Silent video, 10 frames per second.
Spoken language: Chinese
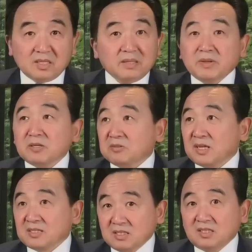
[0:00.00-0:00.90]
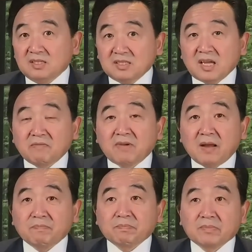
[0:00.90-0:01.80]
近平有他自己的想法。
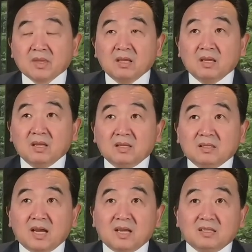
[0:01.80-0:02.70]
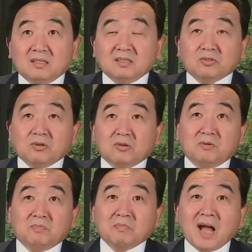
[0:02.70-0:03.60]
那所
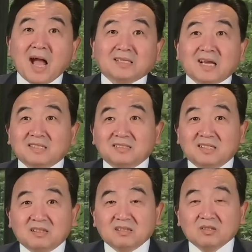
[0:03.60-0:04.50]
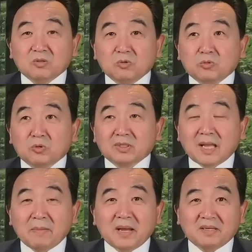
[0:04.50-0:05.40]
有骂他的人都说
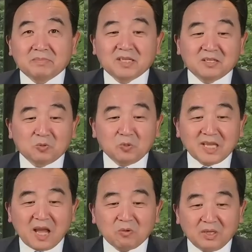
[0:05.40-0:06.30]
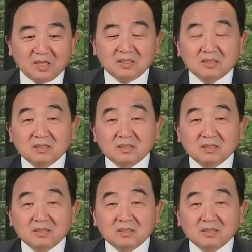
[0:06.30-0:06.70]
他把这个国家毁了。